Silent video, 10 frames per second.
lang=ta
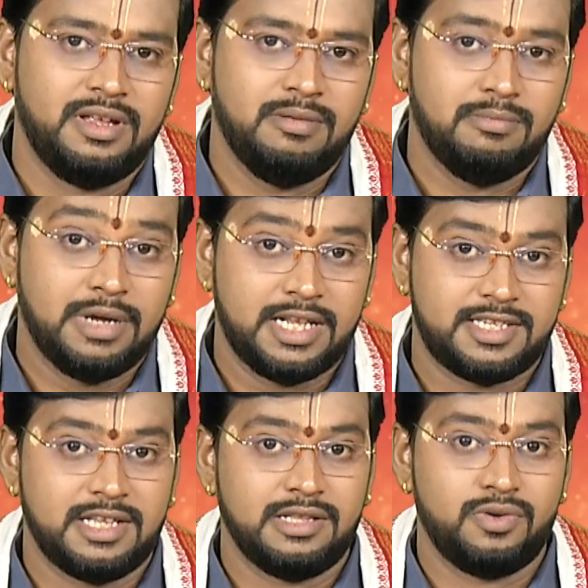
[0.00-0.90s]
மன
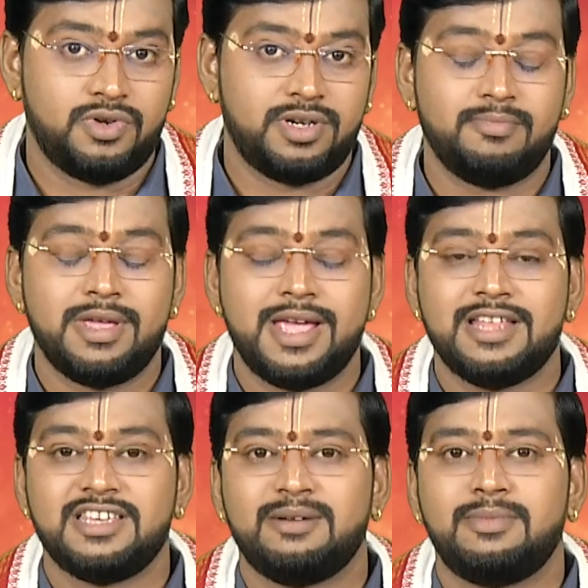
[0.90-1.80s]
சந்தோஷம் மிக
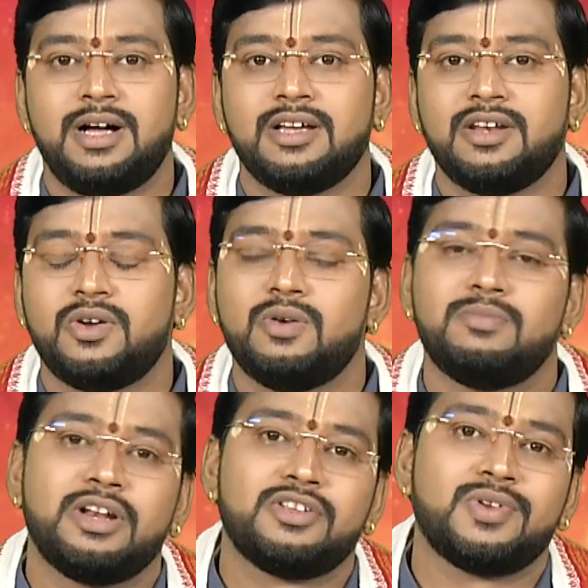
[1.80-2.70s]
அதிகமாக இருக்கும்
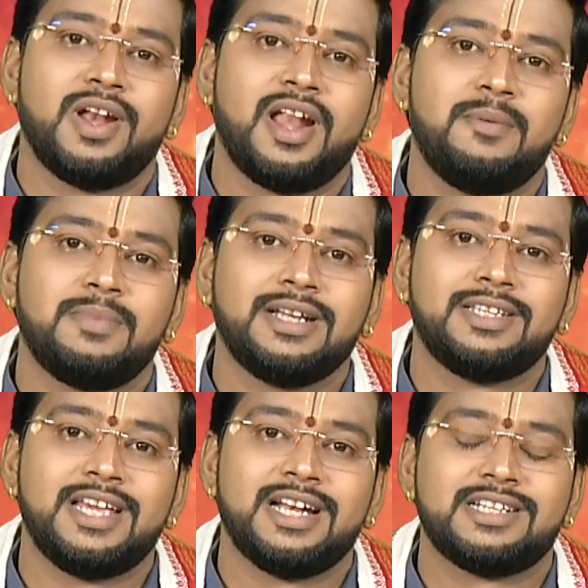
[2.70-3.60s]
என்று சொல்லலாம்
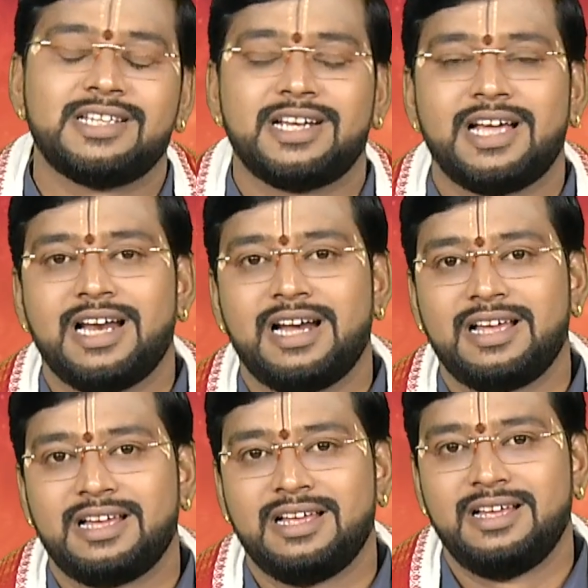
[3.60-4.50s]
கிருத்திய
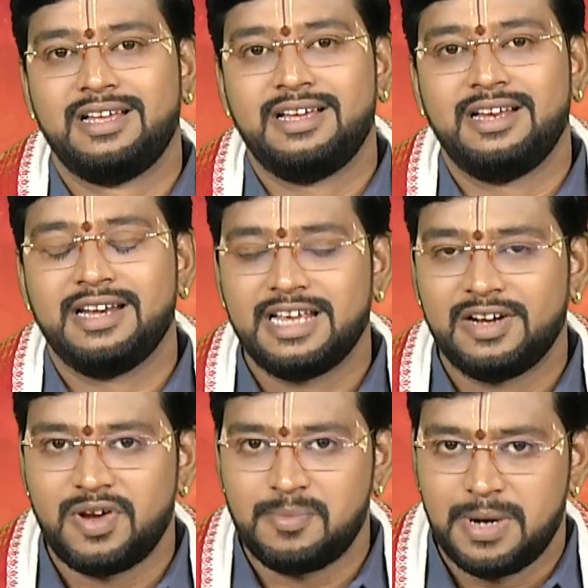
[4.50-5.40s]
நட்சத்திரக்காரங்களுக்கு
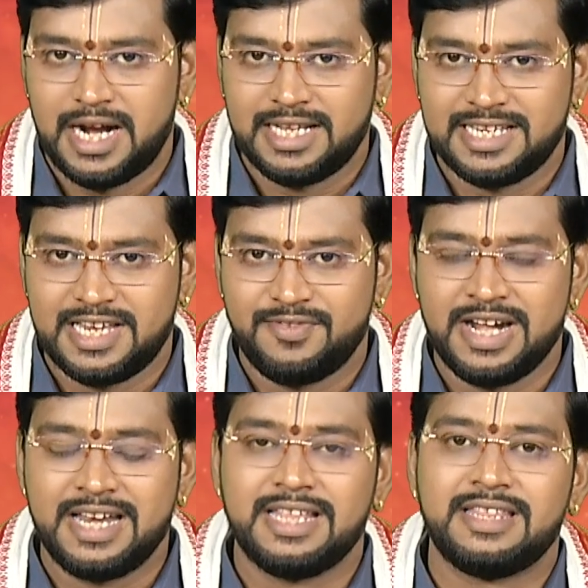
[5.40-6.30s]
நீங்கள் வழிபாடு செய்ய
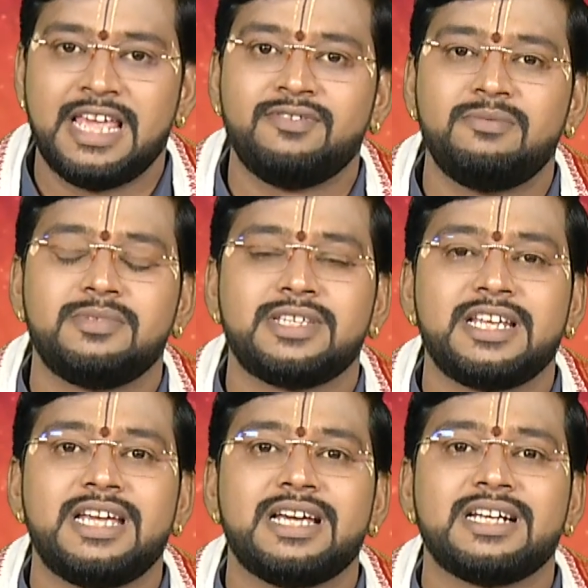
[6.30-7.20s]
வேண்டிய தெய்வம்
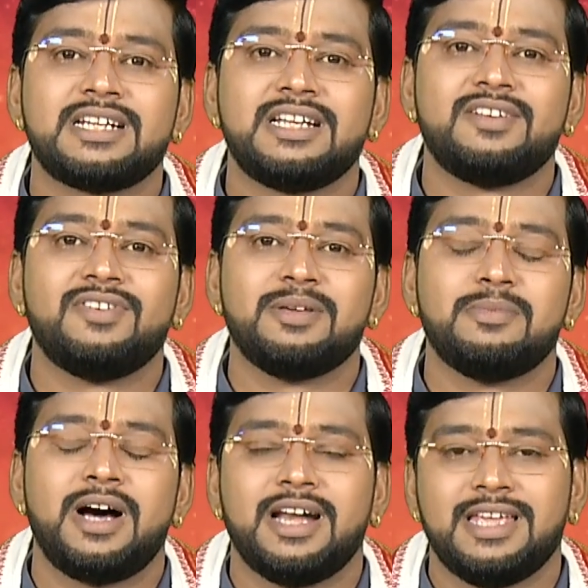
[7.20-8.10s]
ஸ்ரீகிருஷ்ணர்
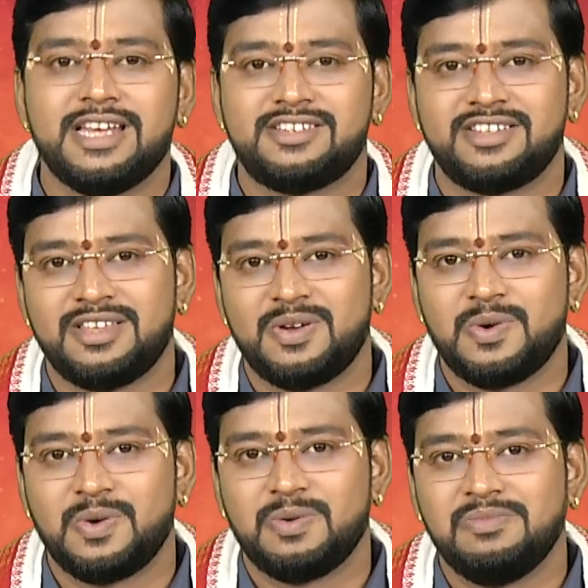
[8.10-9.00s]
வழிபாடு ஏற்றத்தை
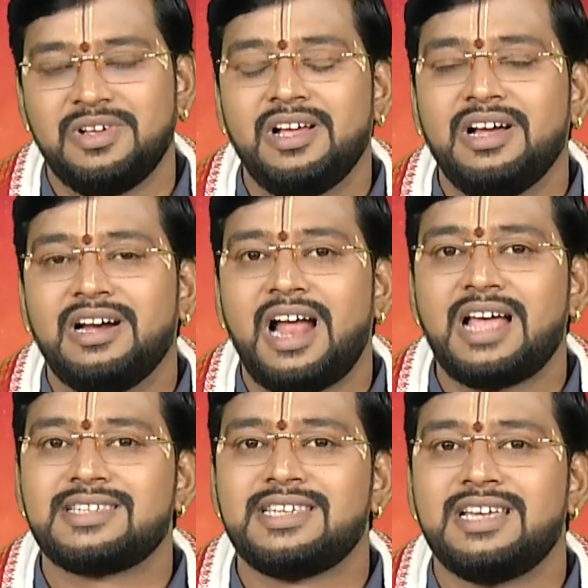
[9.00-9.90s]
கொடுக்கும்
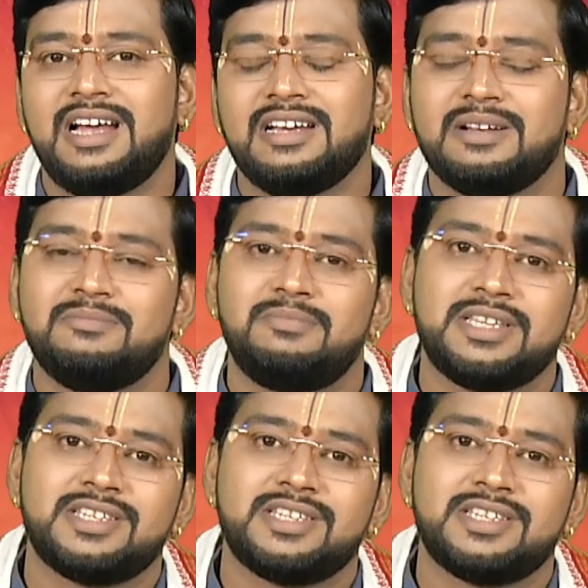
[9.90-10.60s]
ராசியா நிறம் பச்சை